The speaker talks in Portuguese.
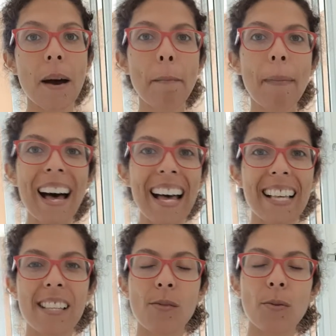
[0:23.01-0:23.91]

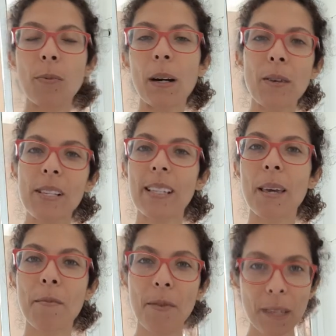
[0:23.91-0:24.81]
Mas uma coisa que
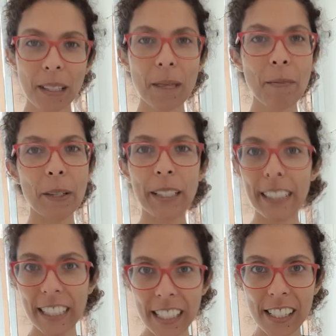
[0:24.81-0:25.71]
é muito
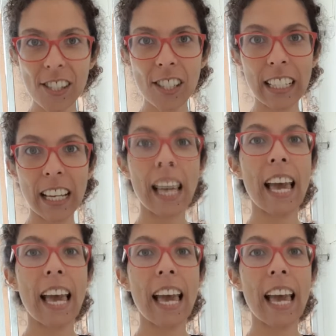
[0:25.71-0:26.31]
importante